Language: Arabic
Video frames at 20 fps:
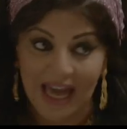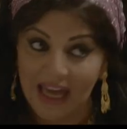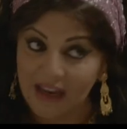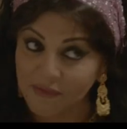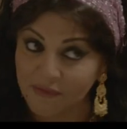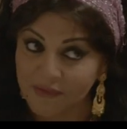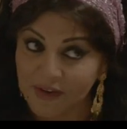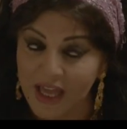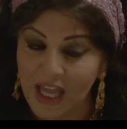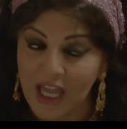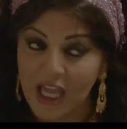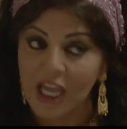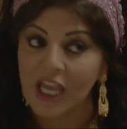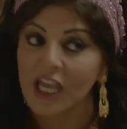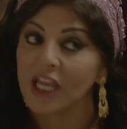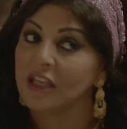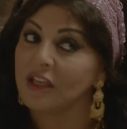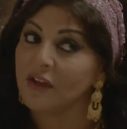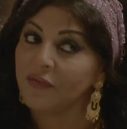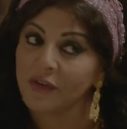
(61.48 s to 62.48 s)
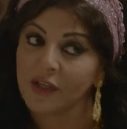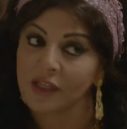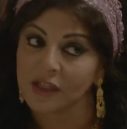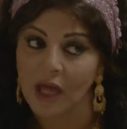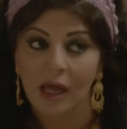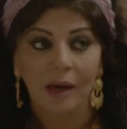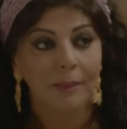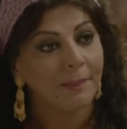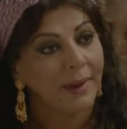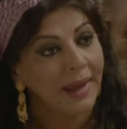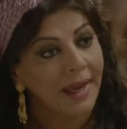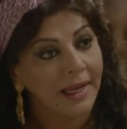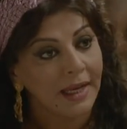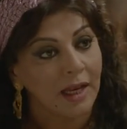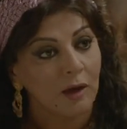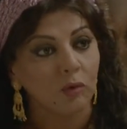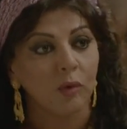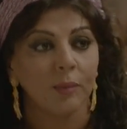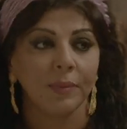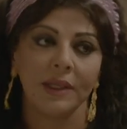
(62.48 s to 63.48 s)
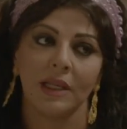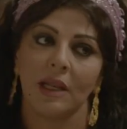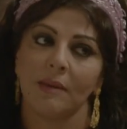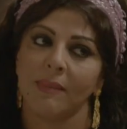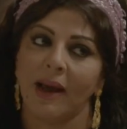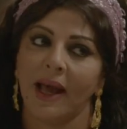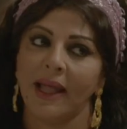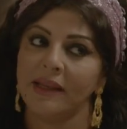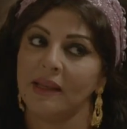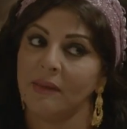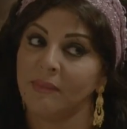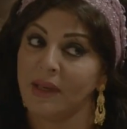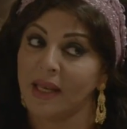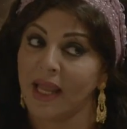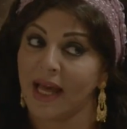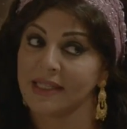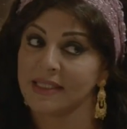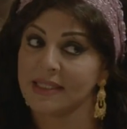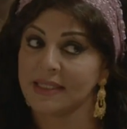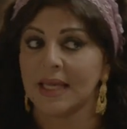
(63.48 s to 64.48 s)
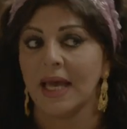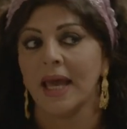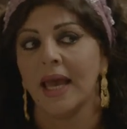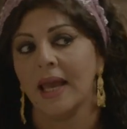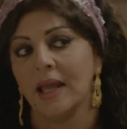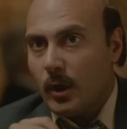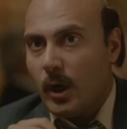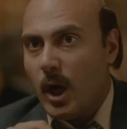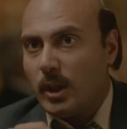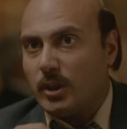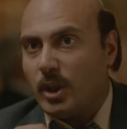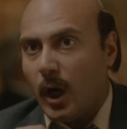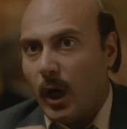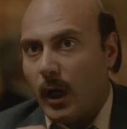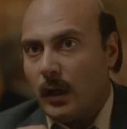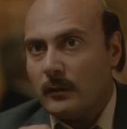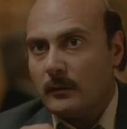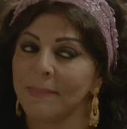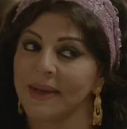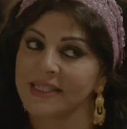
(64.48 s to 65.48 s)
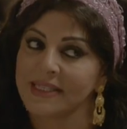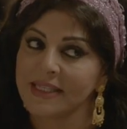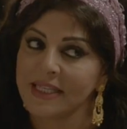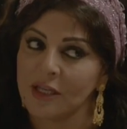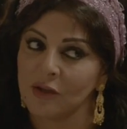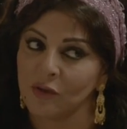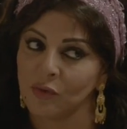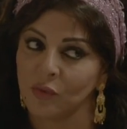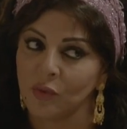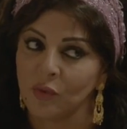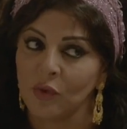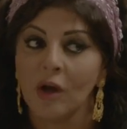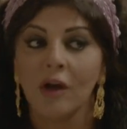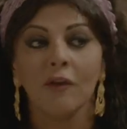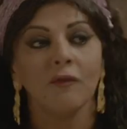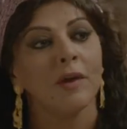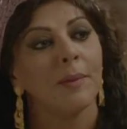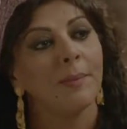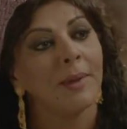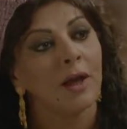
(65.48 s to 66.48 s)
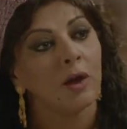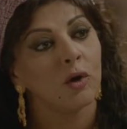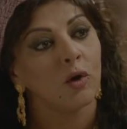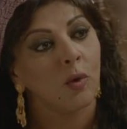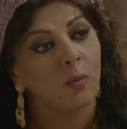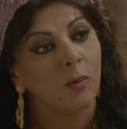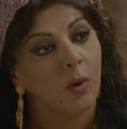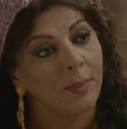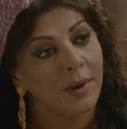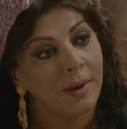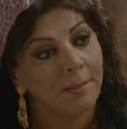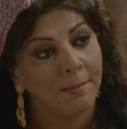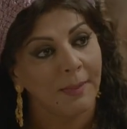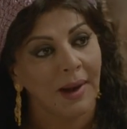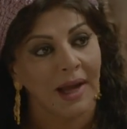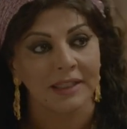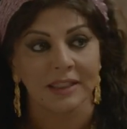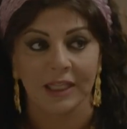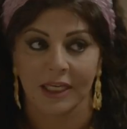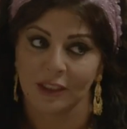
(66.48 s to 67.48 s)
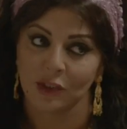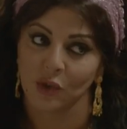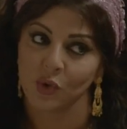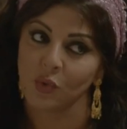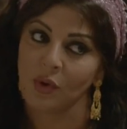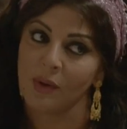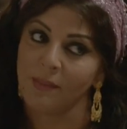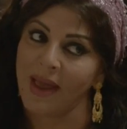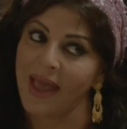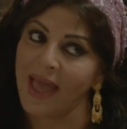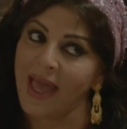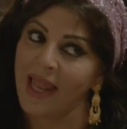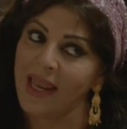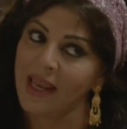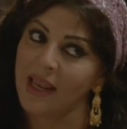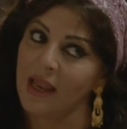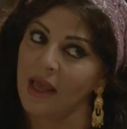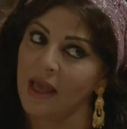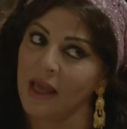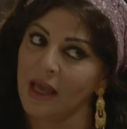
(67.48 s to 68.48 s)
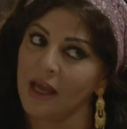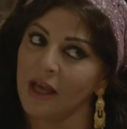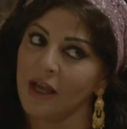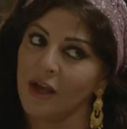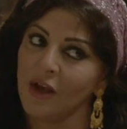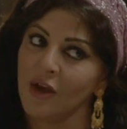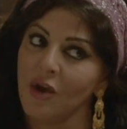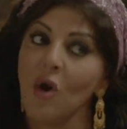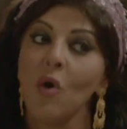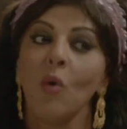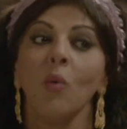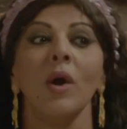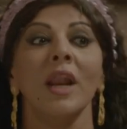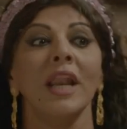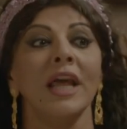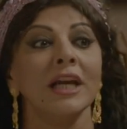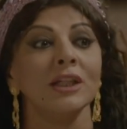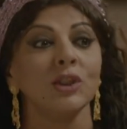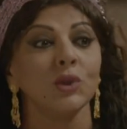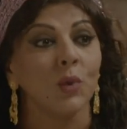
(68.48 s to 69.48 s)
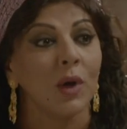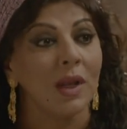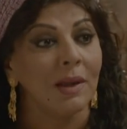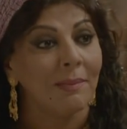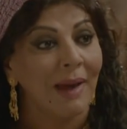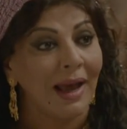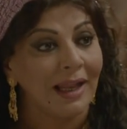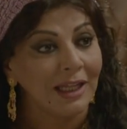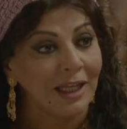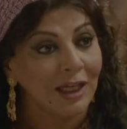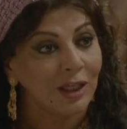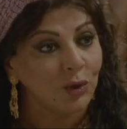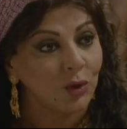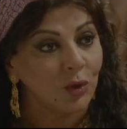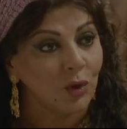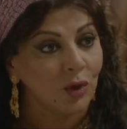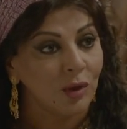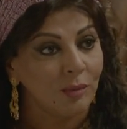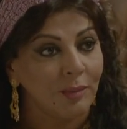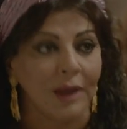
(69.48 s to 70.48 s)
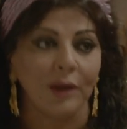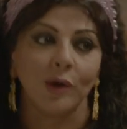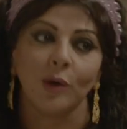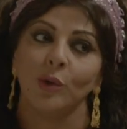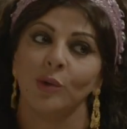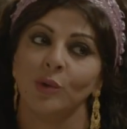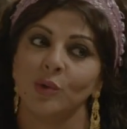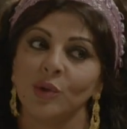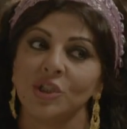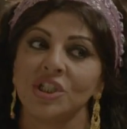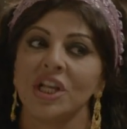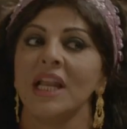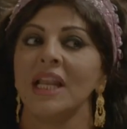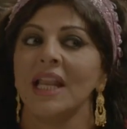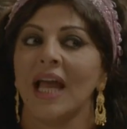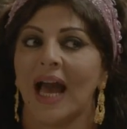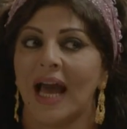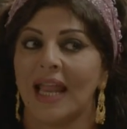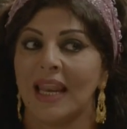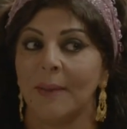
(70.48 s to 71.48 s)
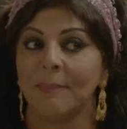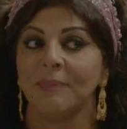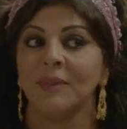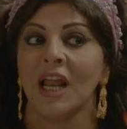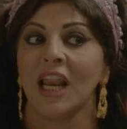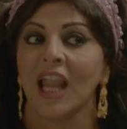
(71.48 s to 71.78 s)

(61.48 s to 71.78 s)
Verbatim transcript: عارفه ان في طار بينك وبين المعلم العسال بس انتوا في بينكم وبين بعض عيش وملح والعيش والملح دول ما يهونوش الا على ابن